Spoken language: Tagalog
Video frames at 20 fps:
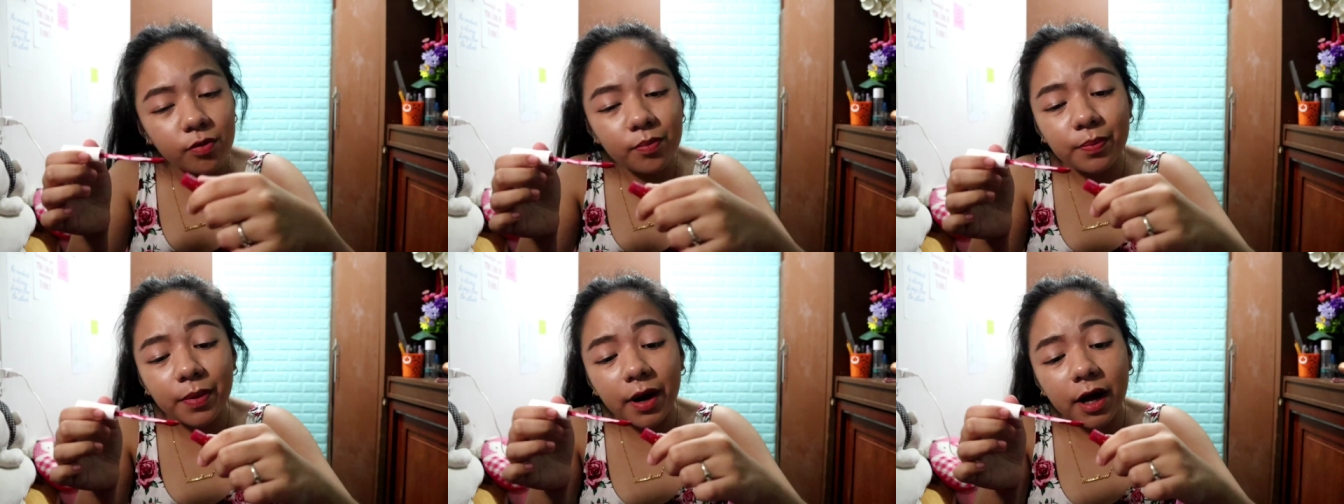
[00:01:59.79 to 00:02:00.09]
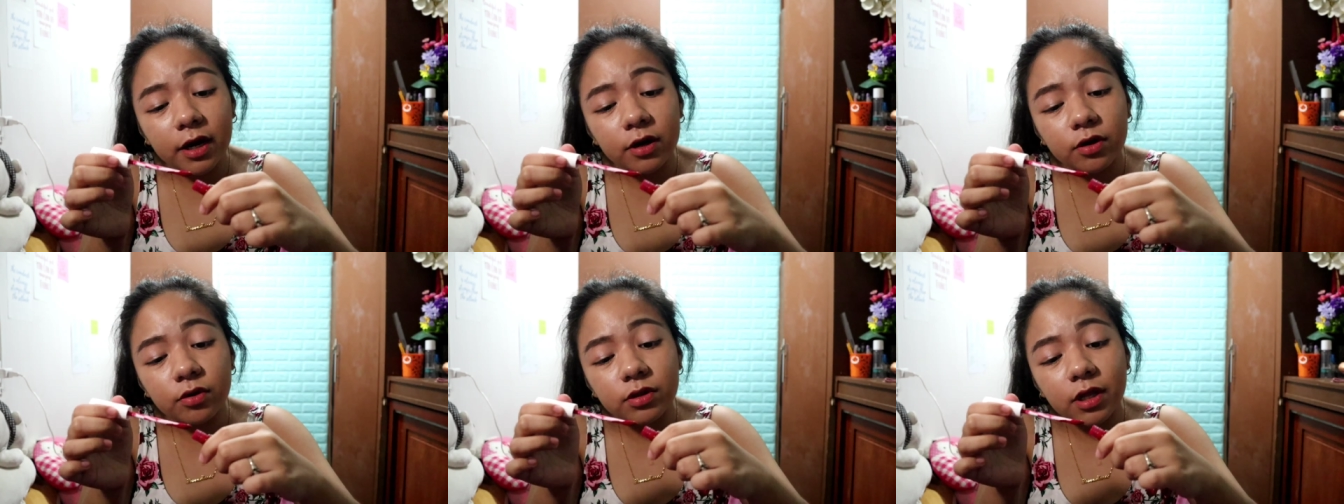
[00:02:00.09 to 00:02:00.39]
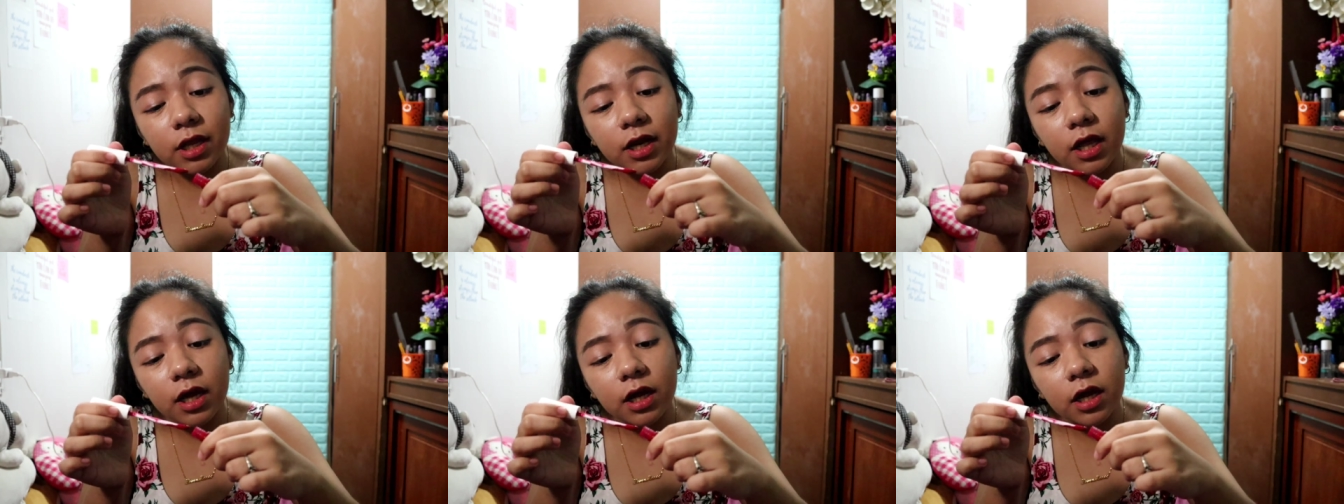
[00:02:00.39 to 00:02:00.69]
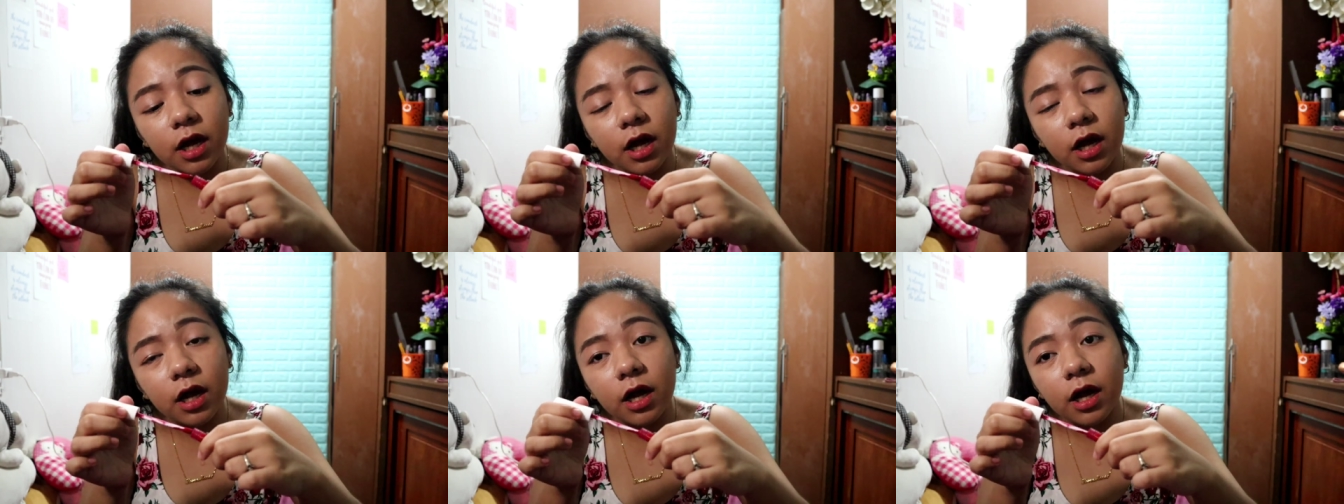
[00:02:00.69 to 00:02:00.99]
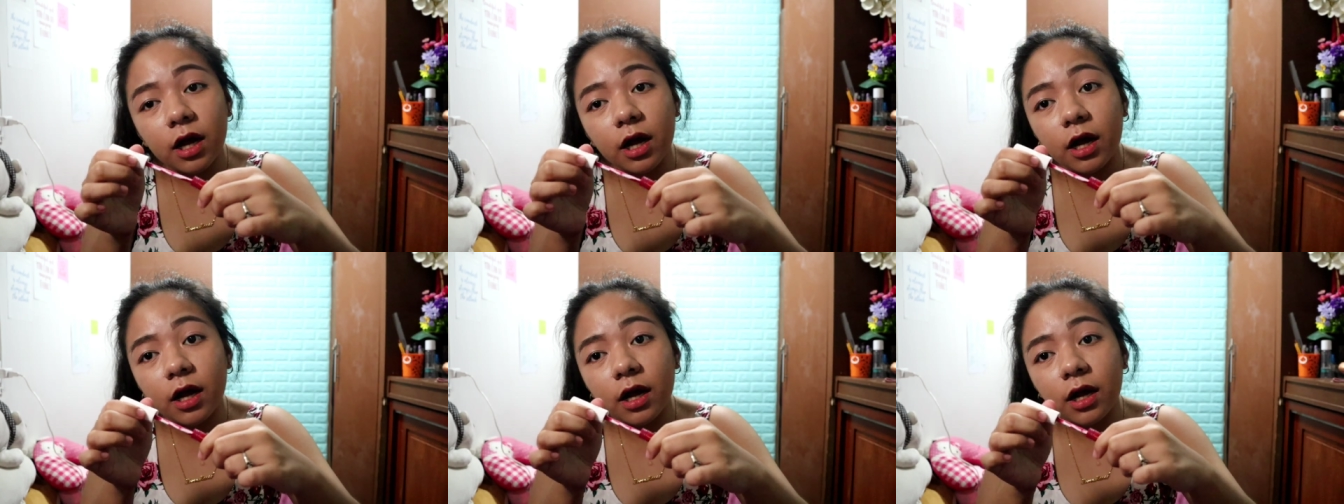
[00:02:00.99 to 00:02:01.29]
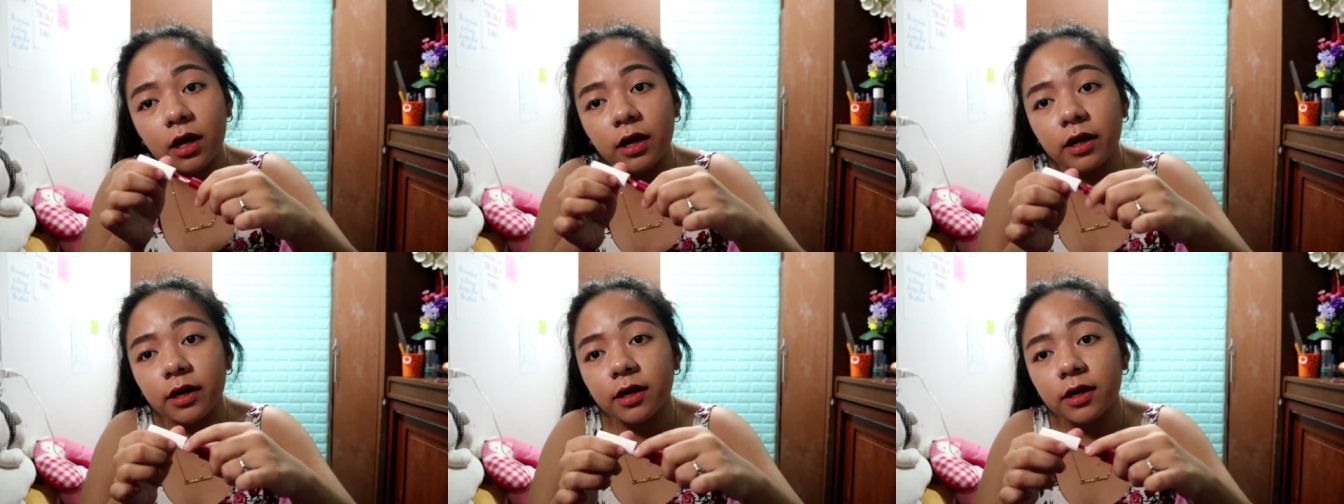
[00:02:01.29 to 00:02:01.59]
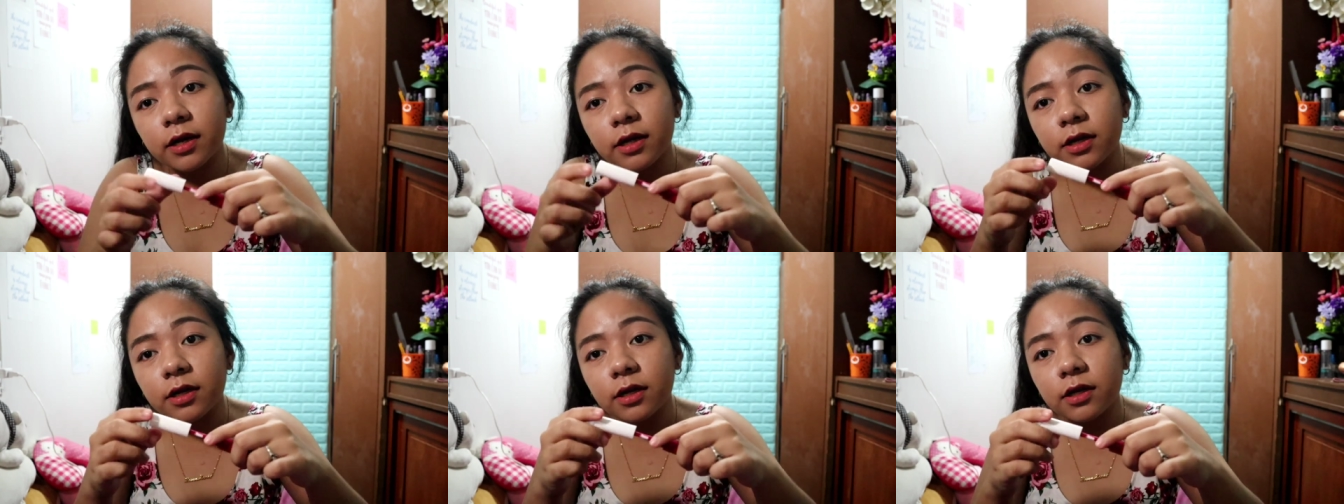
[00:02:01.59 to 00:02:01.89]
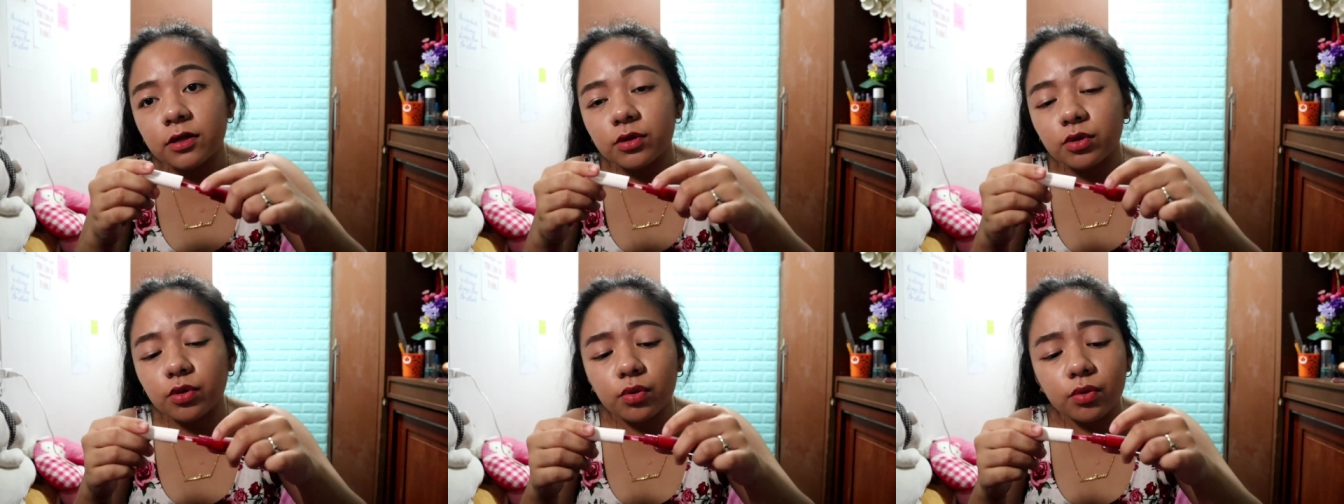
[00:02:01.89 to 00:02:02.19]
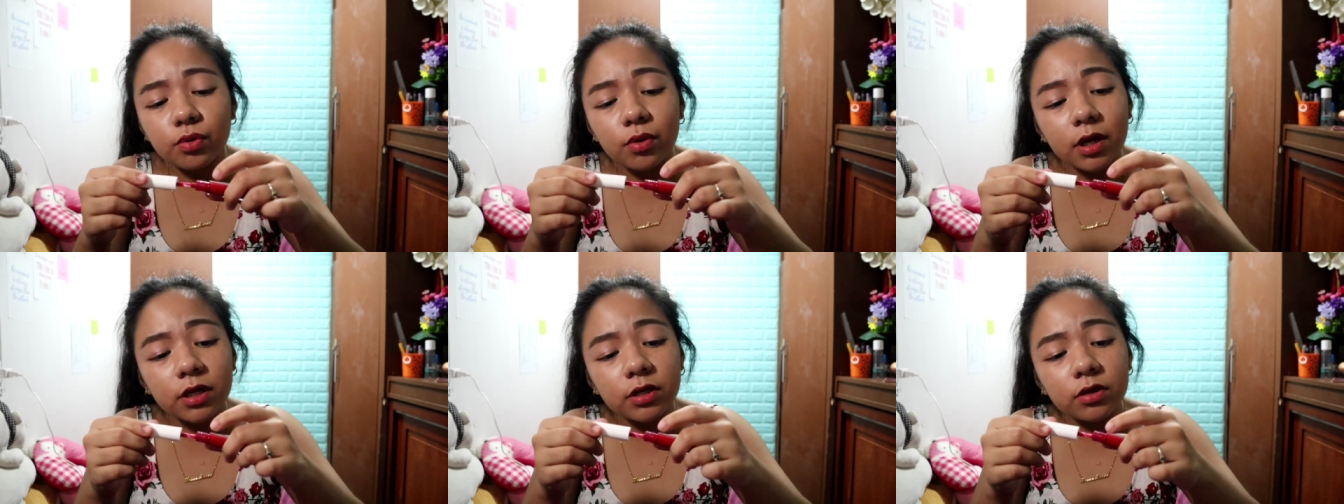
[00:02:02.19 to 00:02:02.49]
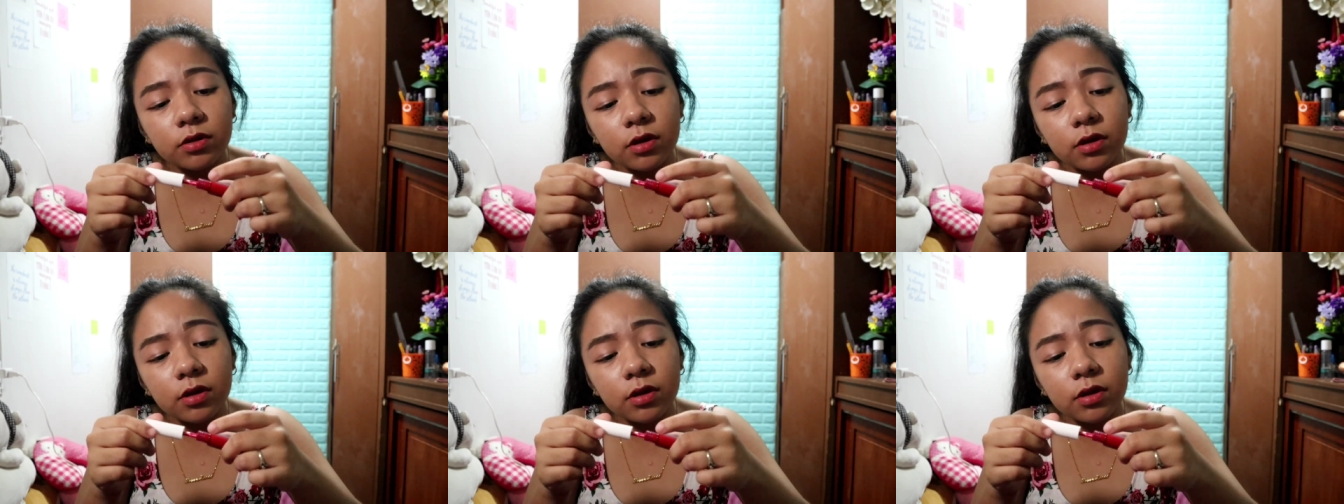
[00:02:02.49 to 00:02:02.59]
kung paano talaga Turuan